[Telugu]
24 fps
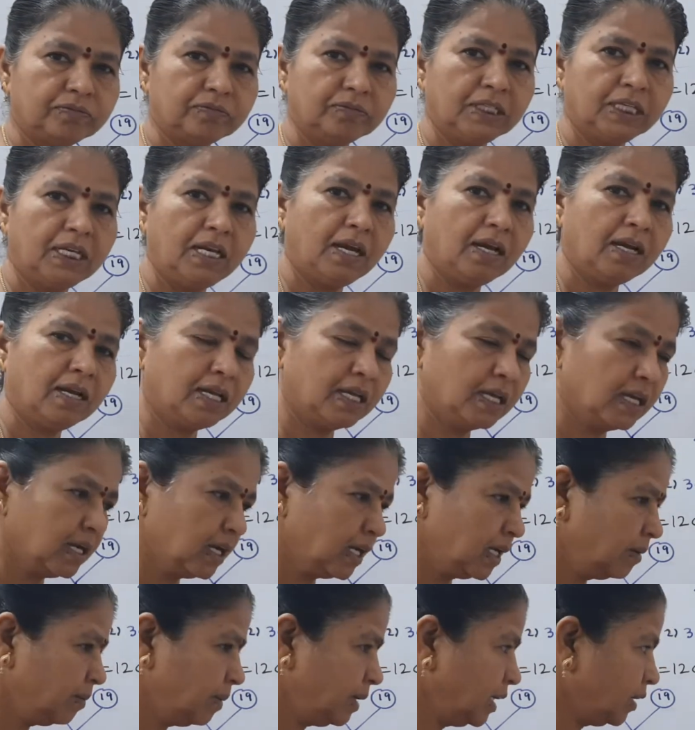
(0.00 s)
ఇలా ఇంకా
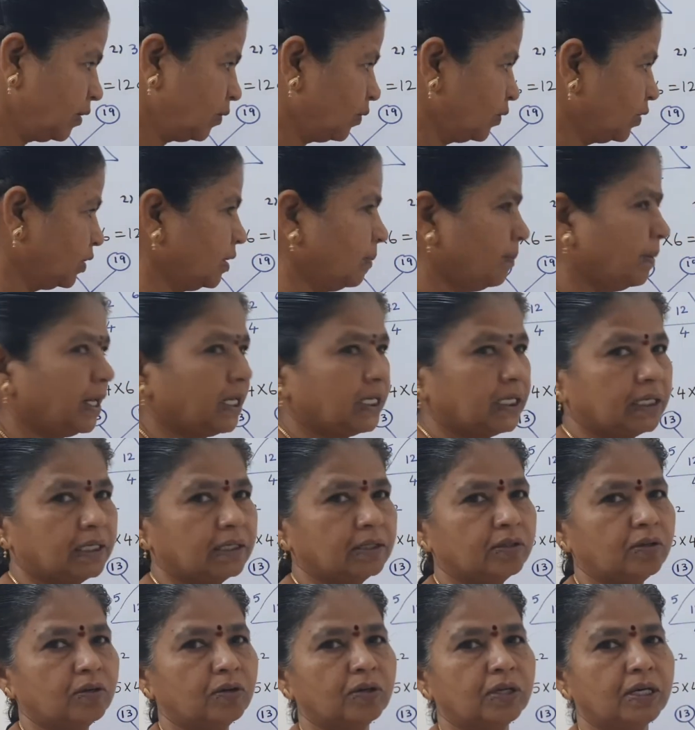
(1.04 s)
ఏమైనా కొత్త
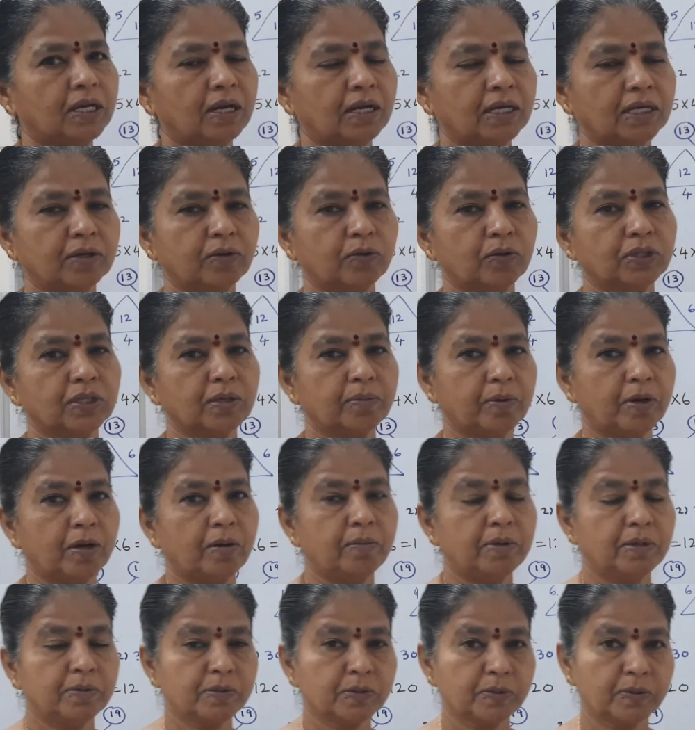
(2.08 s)
ప్యాటర్న్లో ఇలాంటి కొత్త
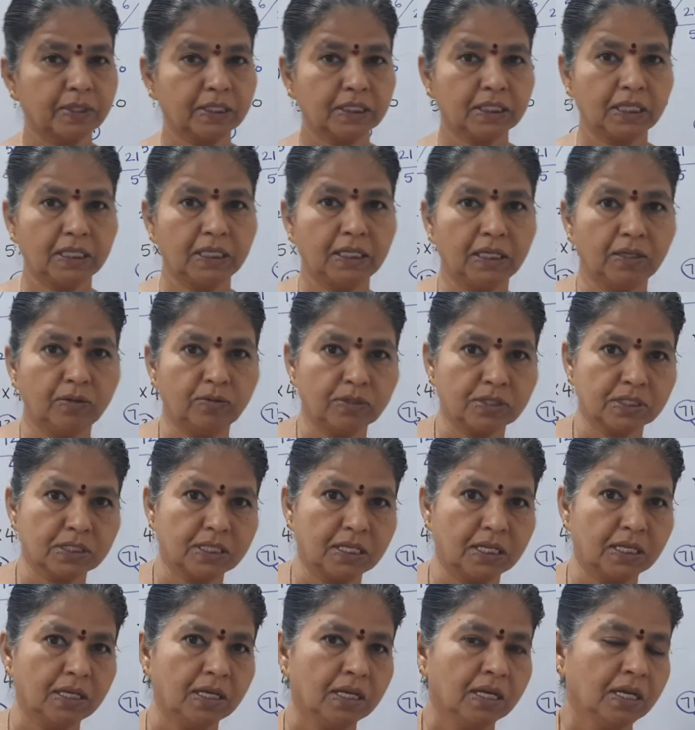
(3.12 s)
ప్రాబ్లమ్స్ మనకు తెలియని వస్తే
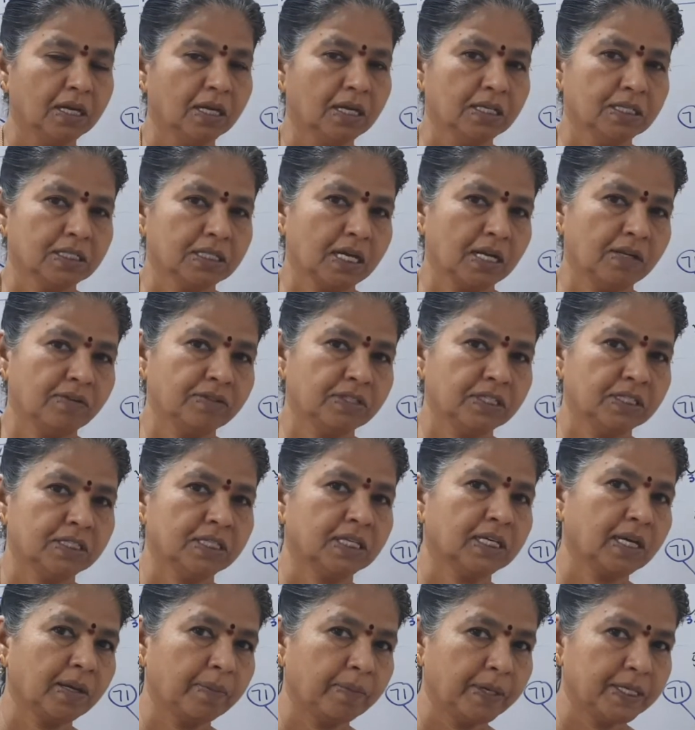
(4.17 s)
సాల్వ్ చేసే
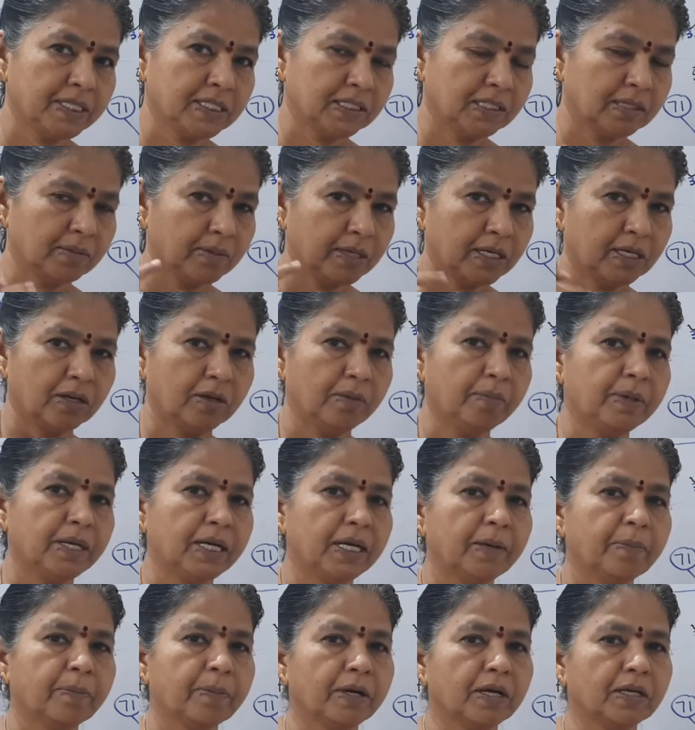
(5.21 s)
కెపాసిటీ మనలో
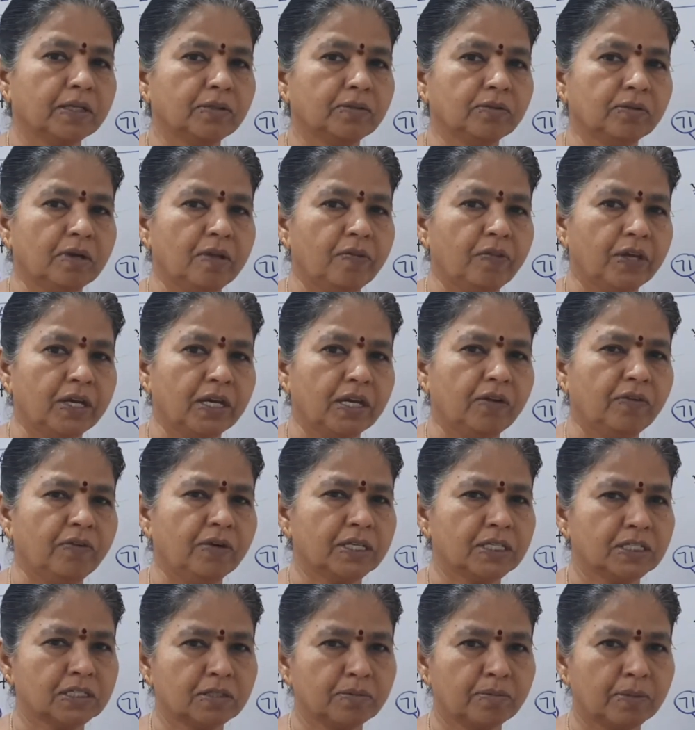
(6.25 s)
బిల్డప్ కాదు అందుకని
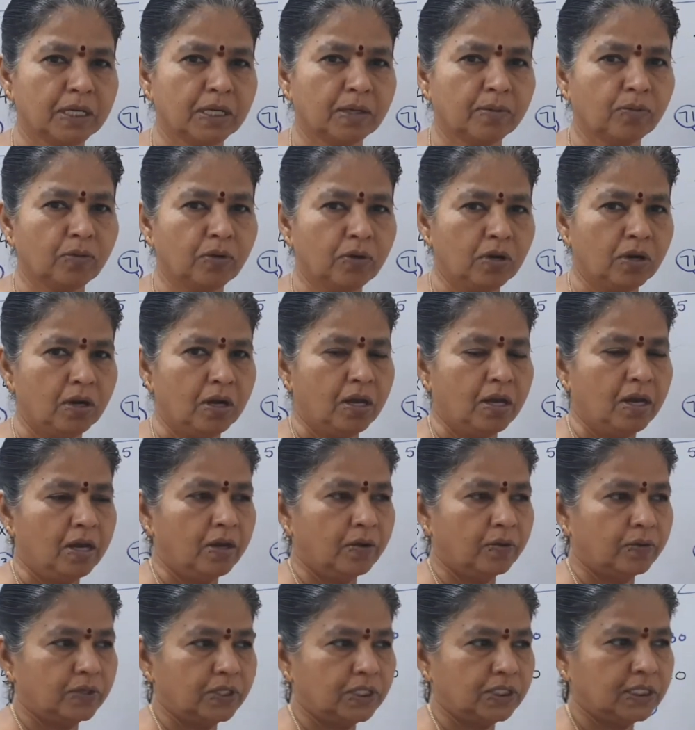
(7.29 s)
ఫస్ట్ మనము
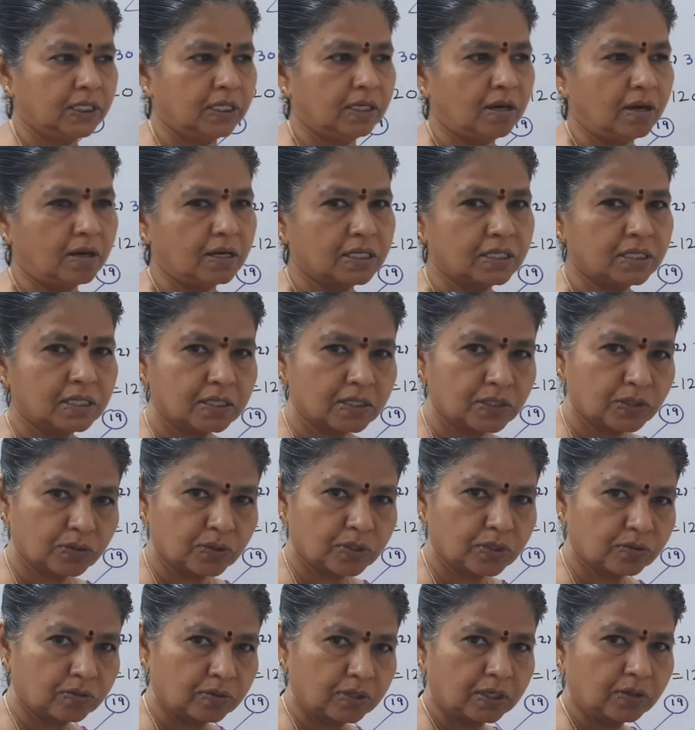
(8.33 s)
క్వశ్చన్ ఆన్సర్
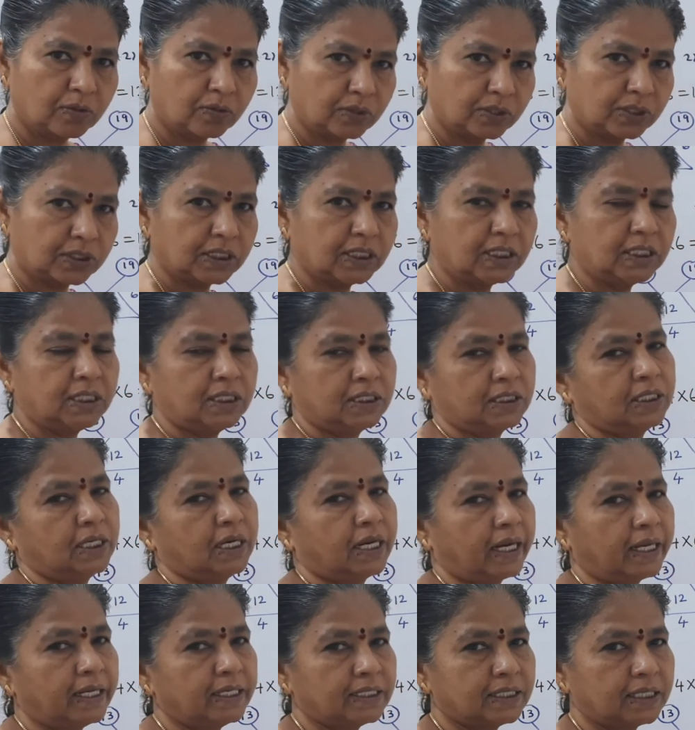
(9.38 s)
చూడకుండా క్వశ్చన్
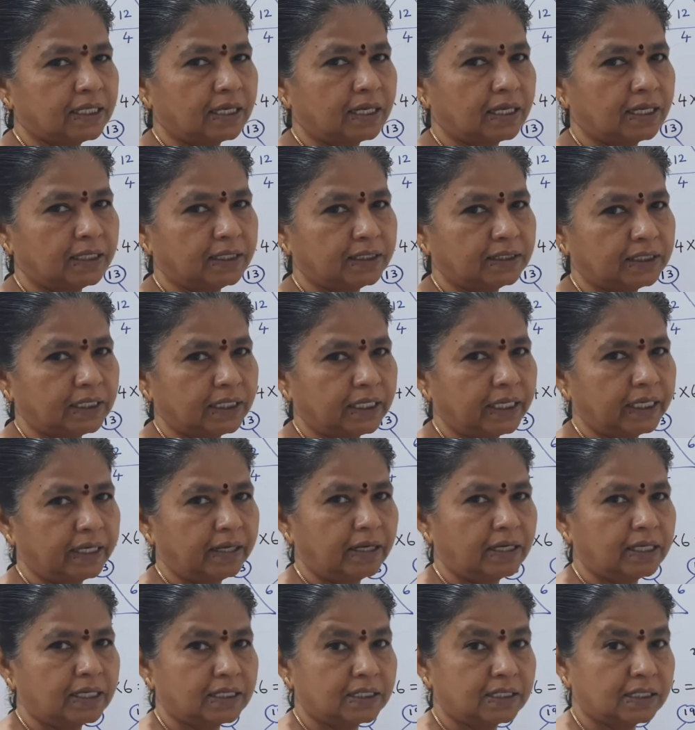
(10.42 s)
ట్రై చేయాలి
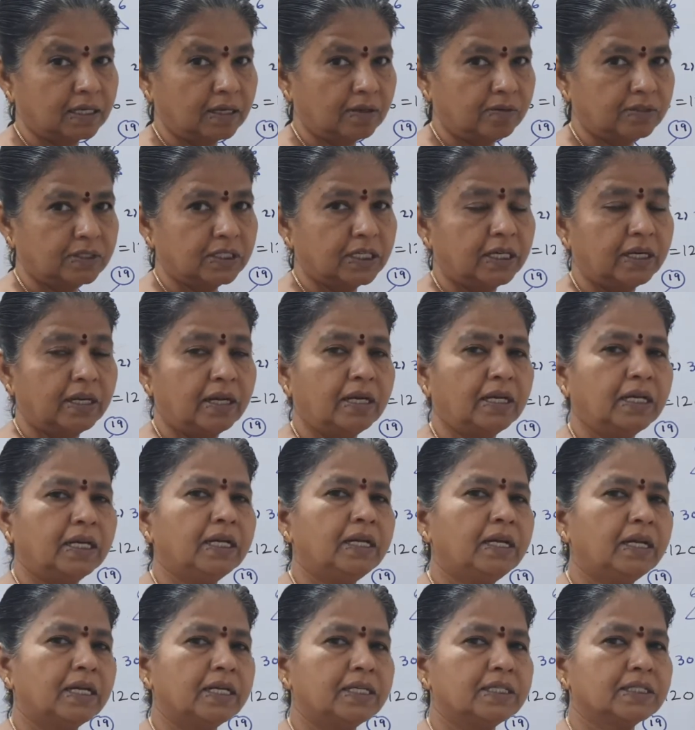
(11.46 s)
చేయడానికి సాల్వ్ చేయడానికి
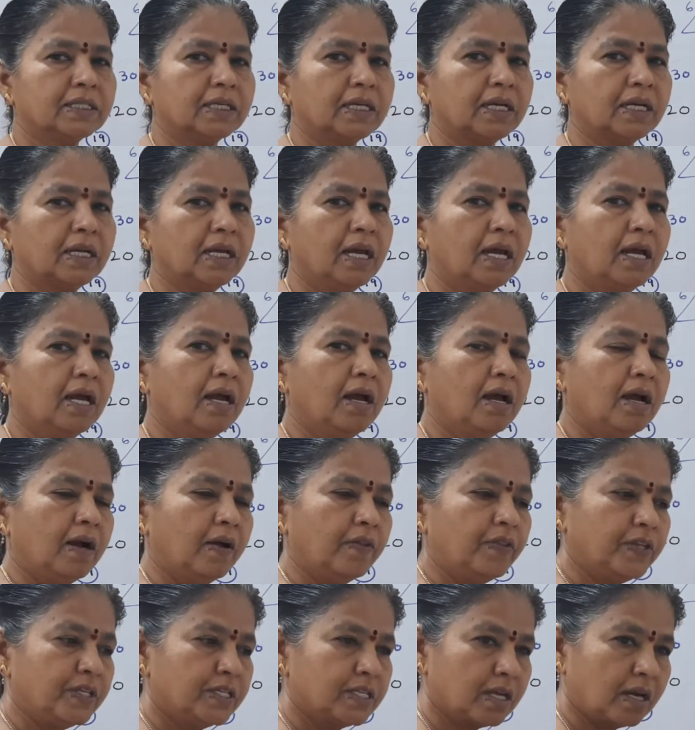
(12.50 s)
ట్రై చేయాలి అది
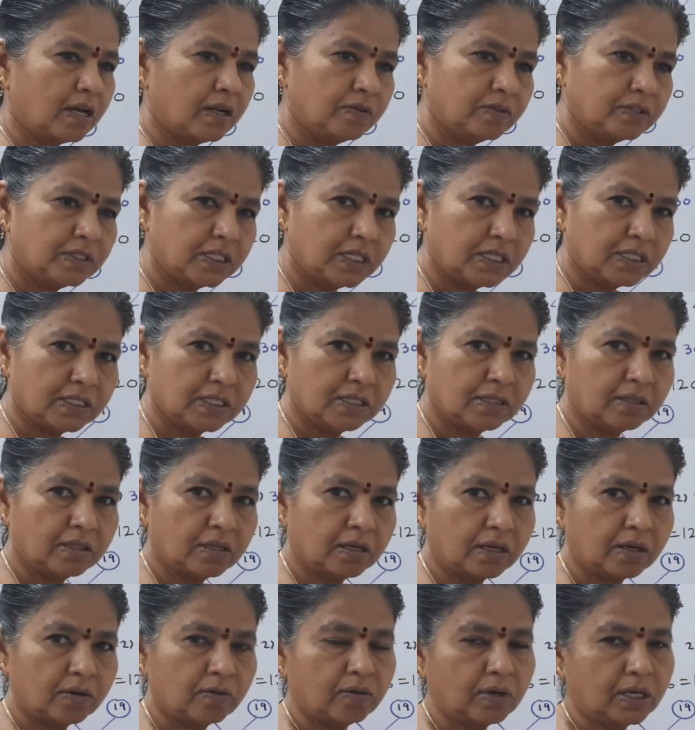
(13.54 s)
సాల్వ్ చేసిన
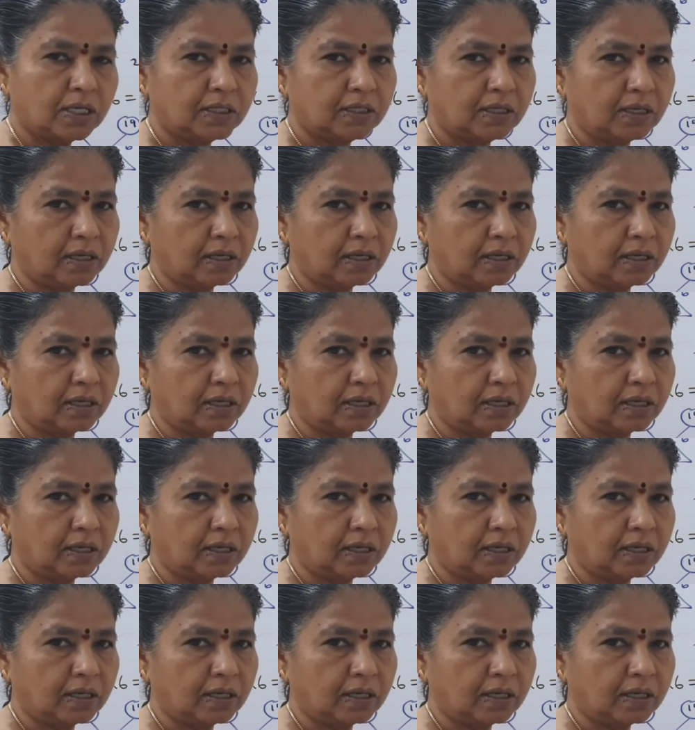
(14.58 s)
తర్వాత